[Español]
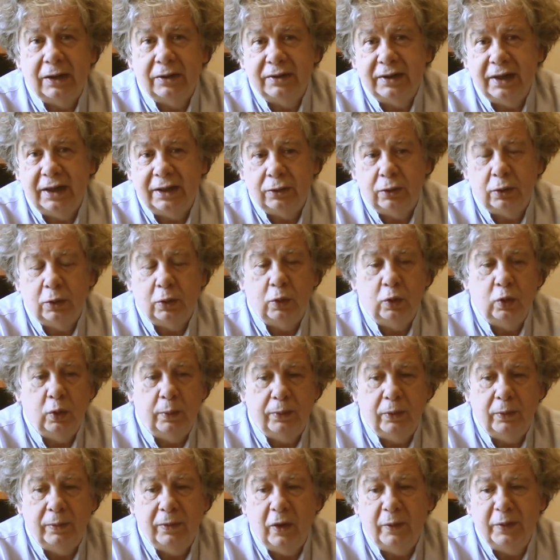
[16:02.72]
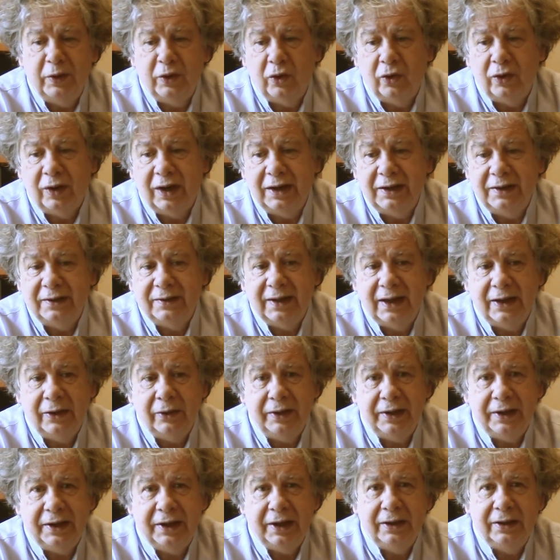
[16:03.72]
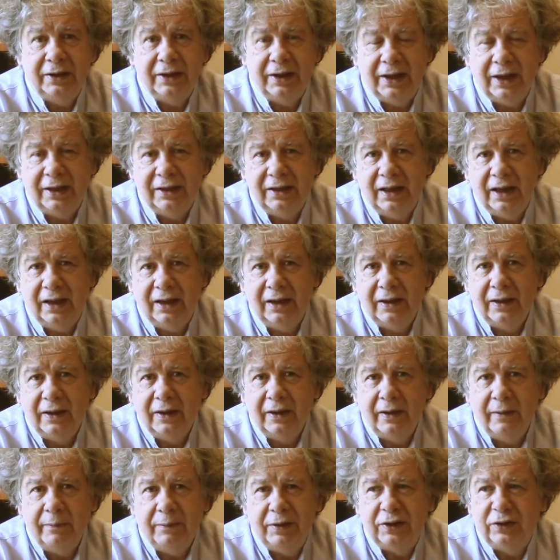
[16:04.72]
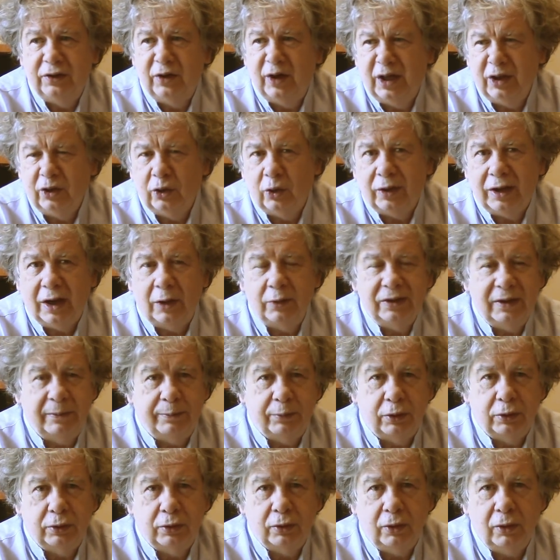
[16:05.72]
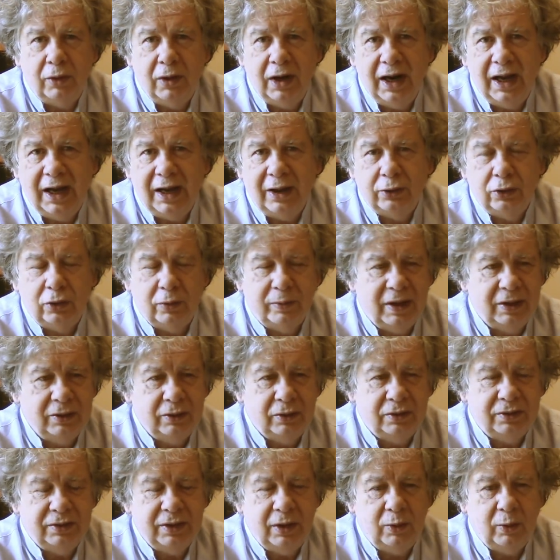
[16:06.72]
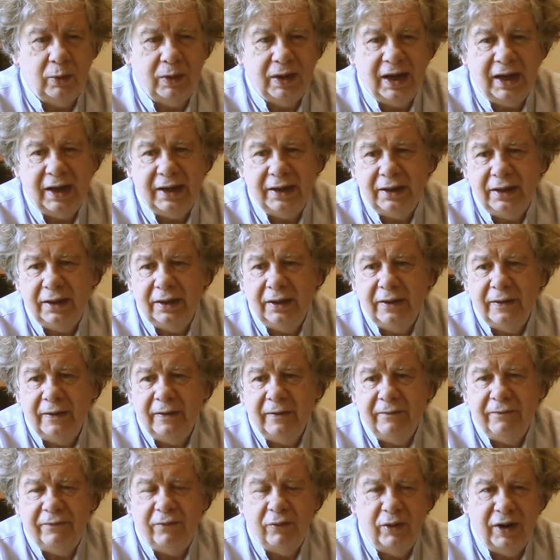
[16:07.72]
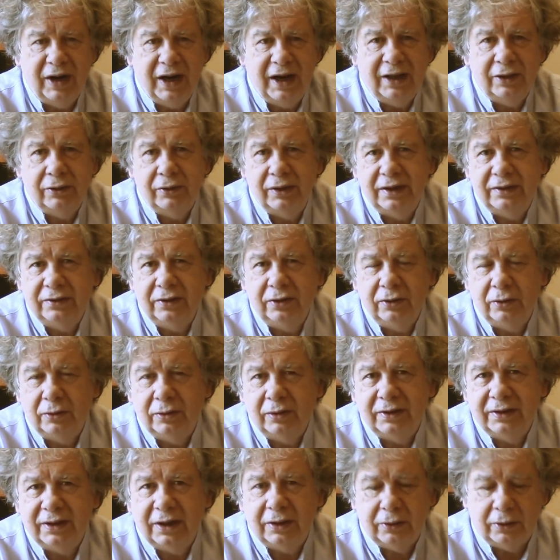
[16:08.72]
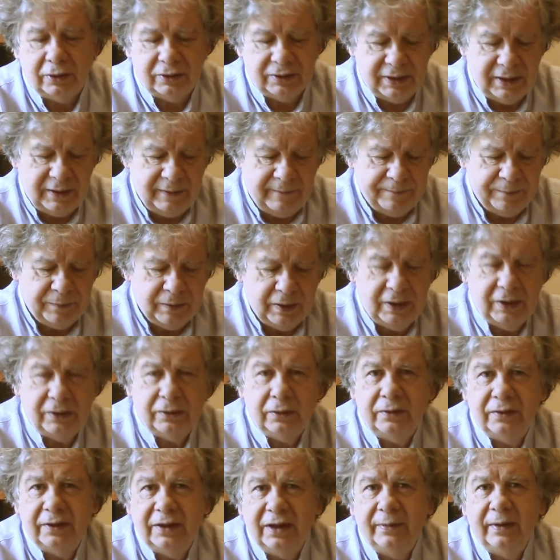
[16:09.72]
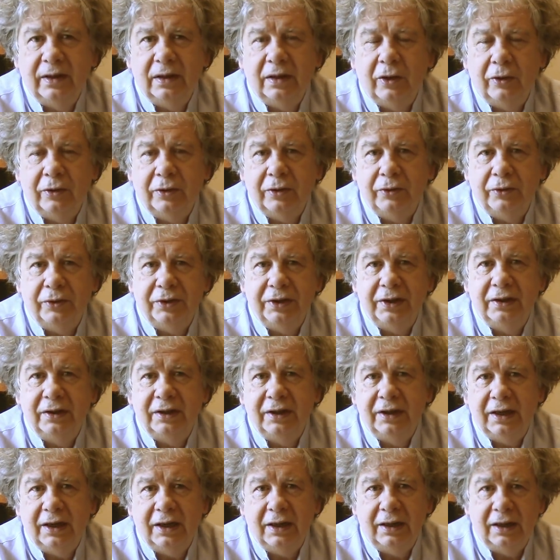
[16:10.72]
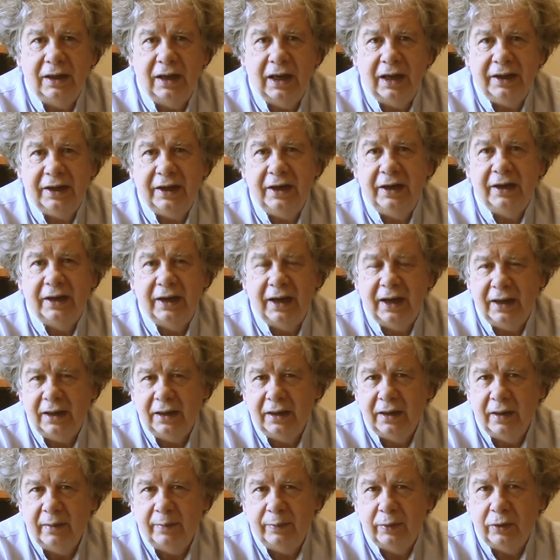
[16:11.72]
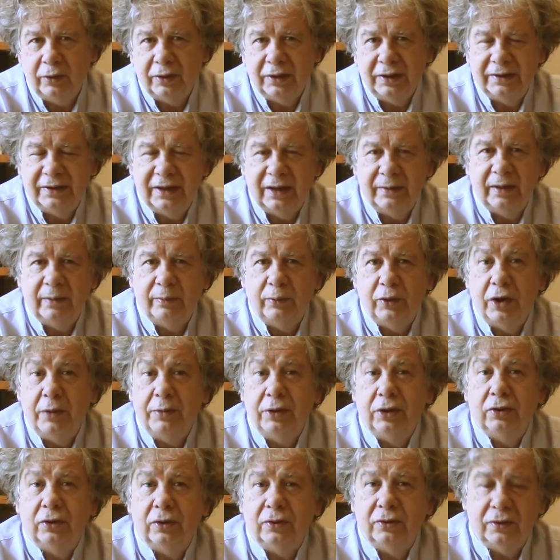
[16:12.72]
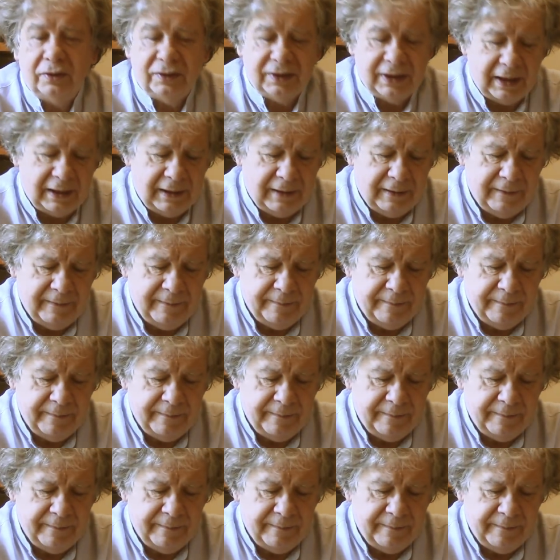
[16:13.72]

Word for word: o sea, estos grupos más o menos organizados de gente que anda presionando causas por todos lados, tomándose lugares, funando y haciendo todas esas cosas. Eso se llaman ahora, hoy en día, en la jerga ...progresa se llaman movimientos sociales.